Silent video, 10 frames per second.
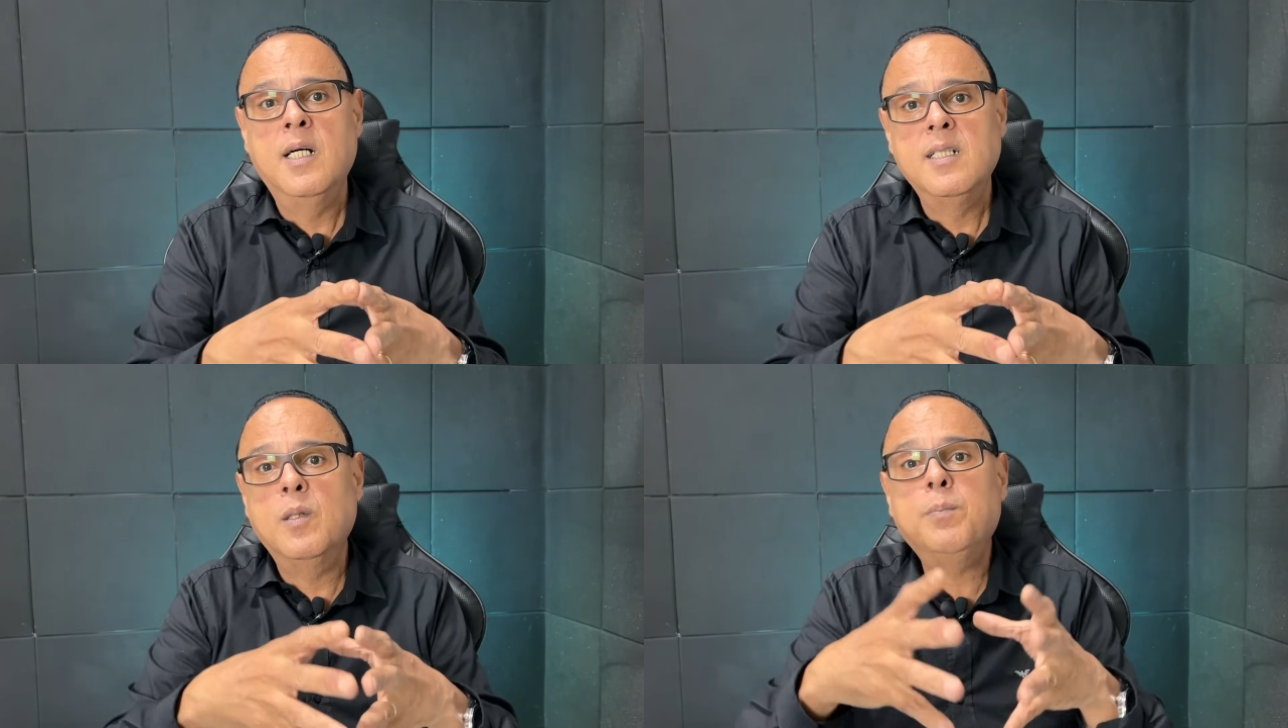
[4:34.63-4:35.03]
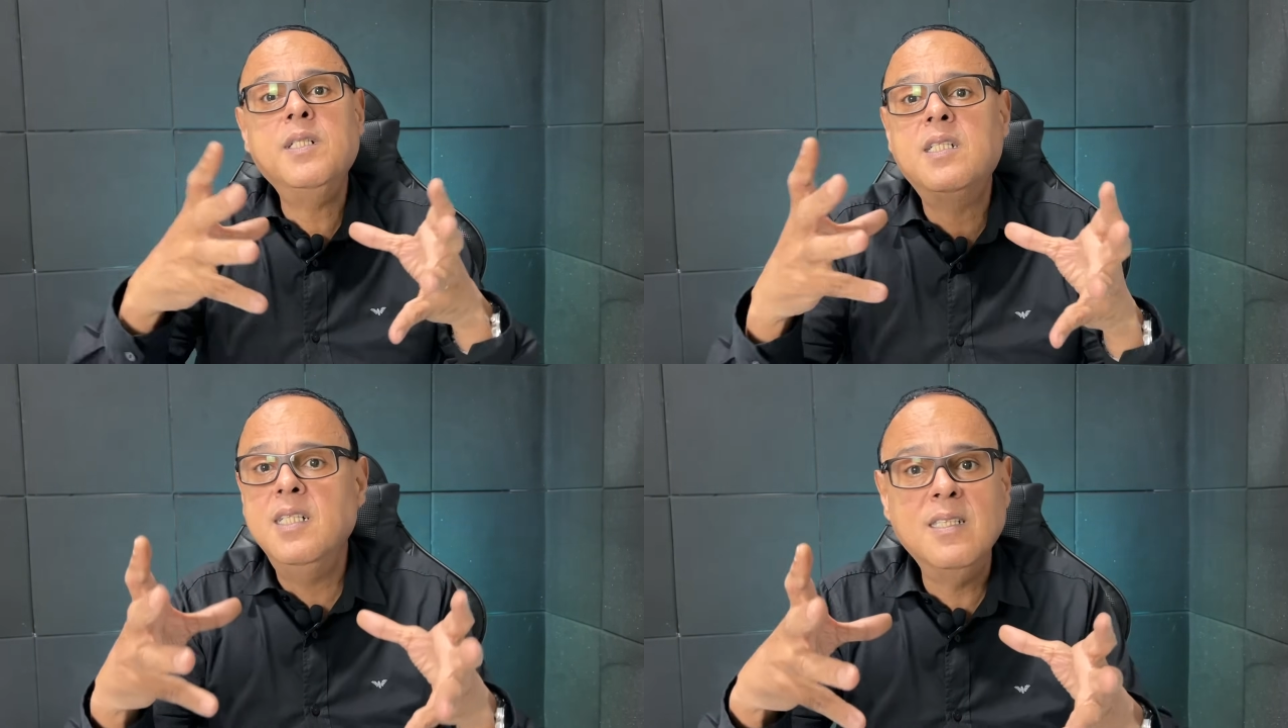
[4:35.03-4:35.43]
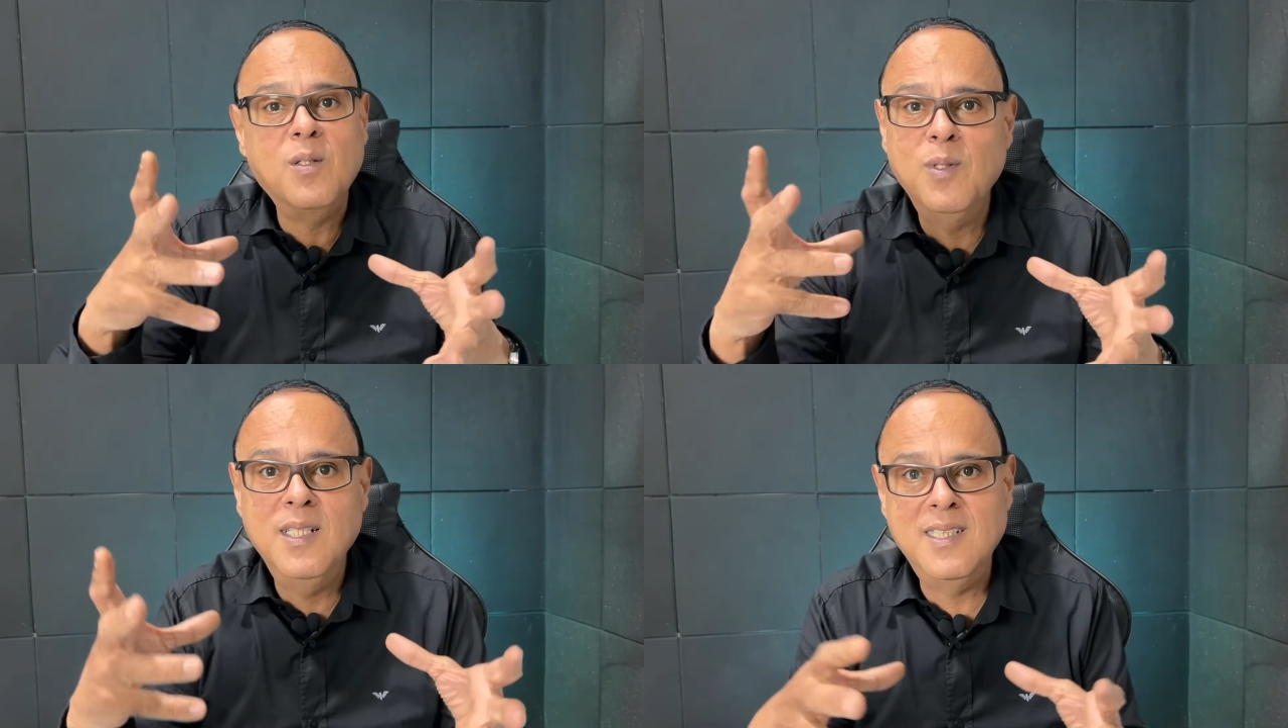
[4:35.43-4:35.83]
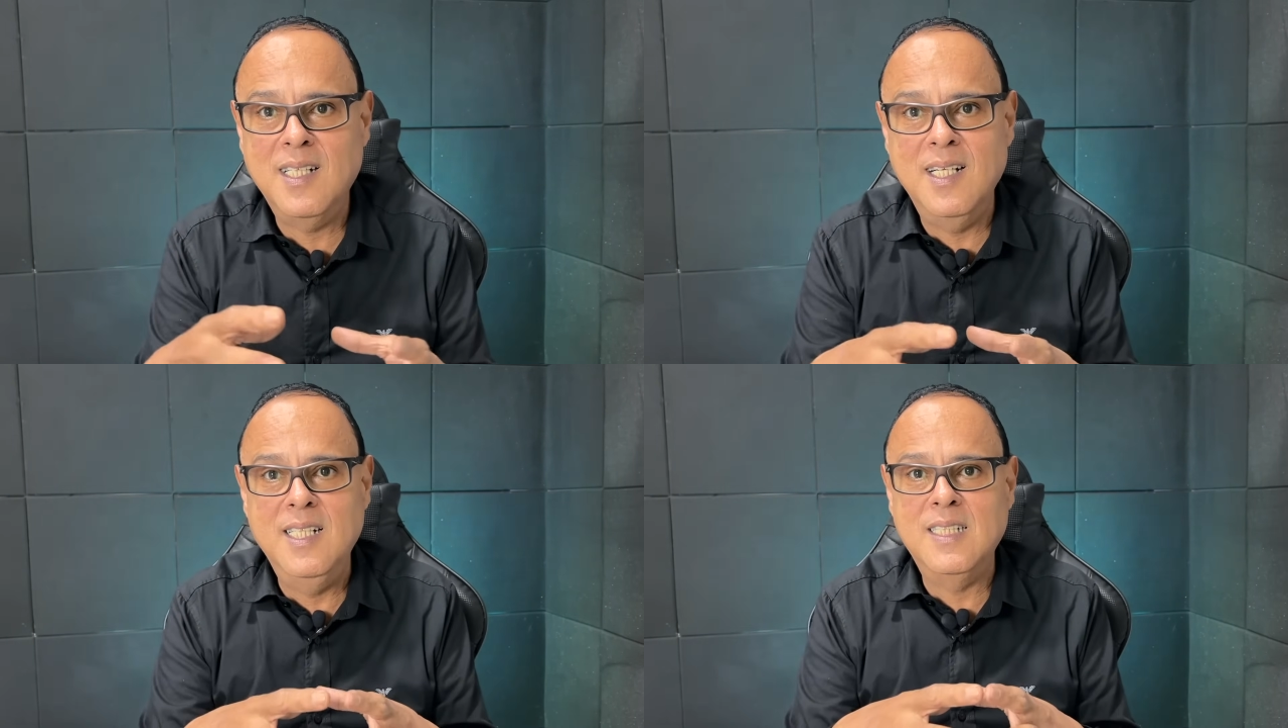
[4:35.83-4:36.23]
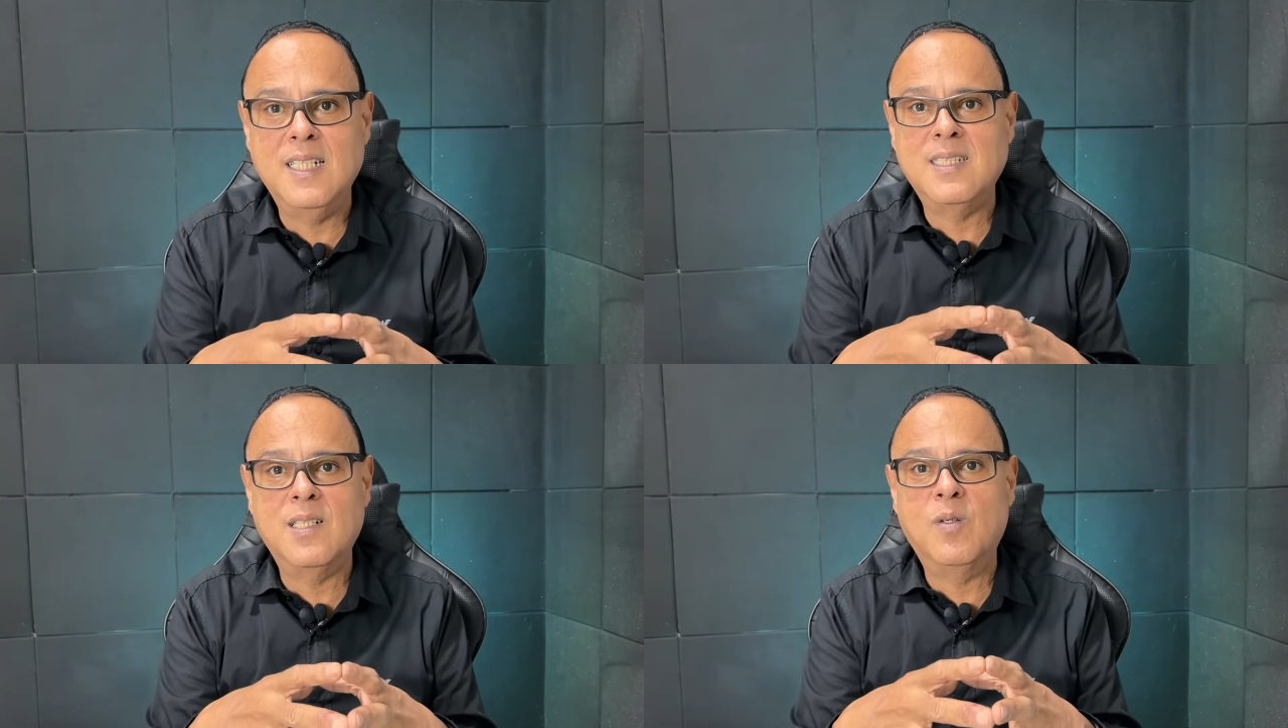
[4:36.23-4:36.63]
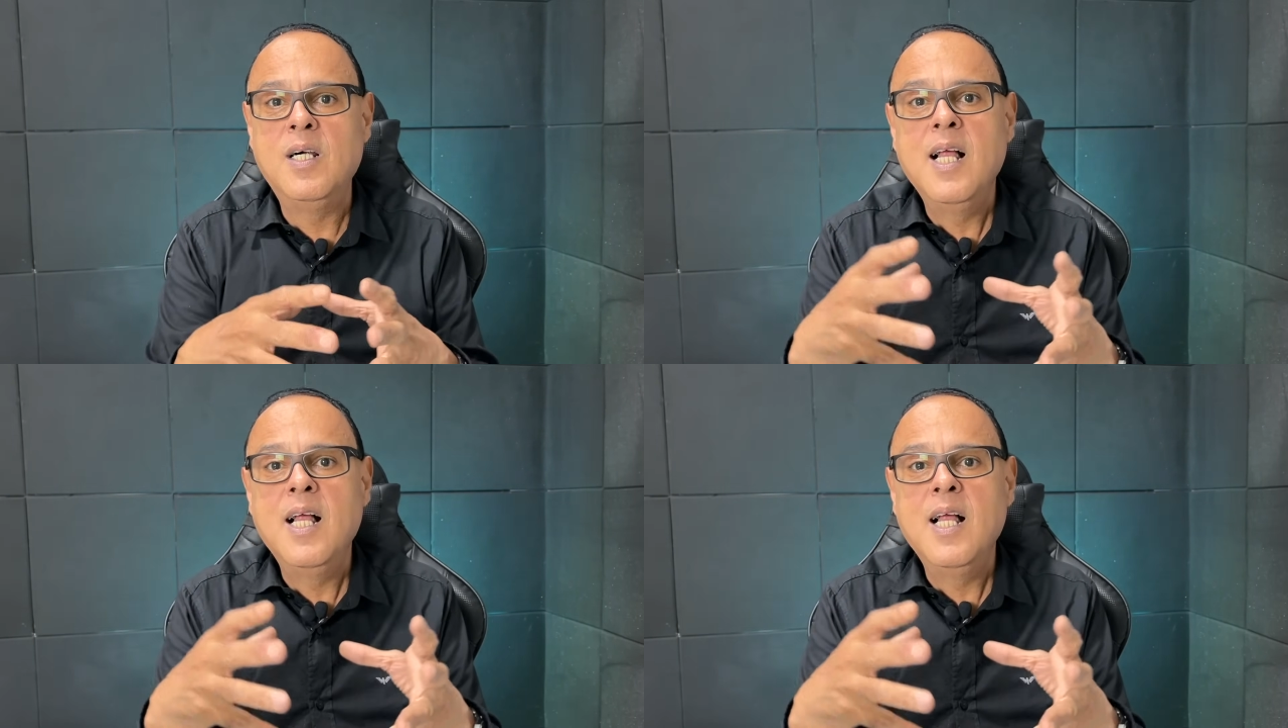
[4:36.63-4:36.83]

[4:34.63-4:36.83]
não precisa conhecer a lei da atração.